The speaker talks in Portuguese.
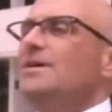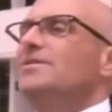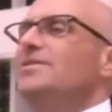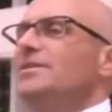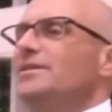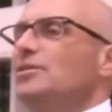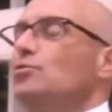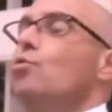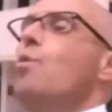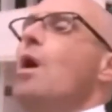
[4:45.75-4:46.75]
de que
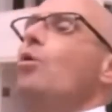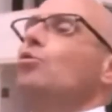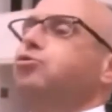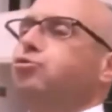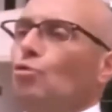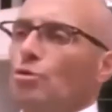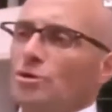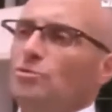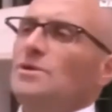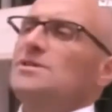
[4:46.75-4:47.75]
o autor
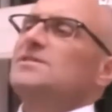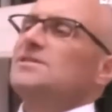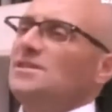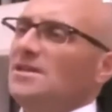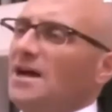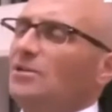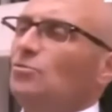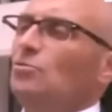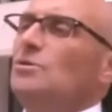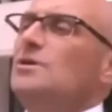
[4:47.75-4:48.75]
do
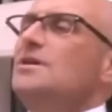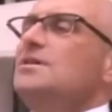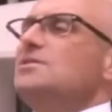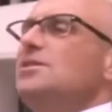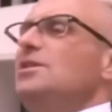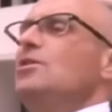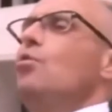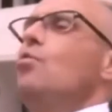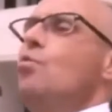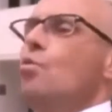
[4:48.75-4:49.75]
assassinato seria
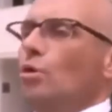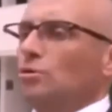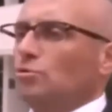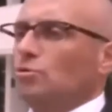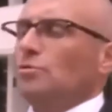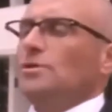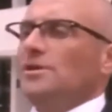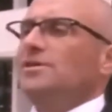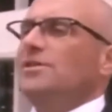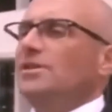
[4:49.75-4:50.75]
um outro
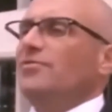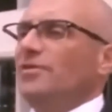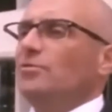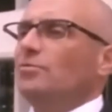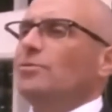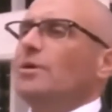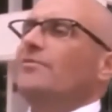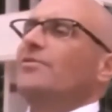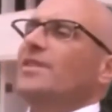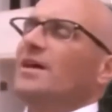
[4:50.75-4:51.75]
indivíduo, não é
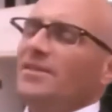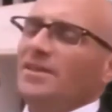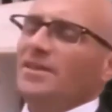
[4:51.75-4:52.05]
verdade?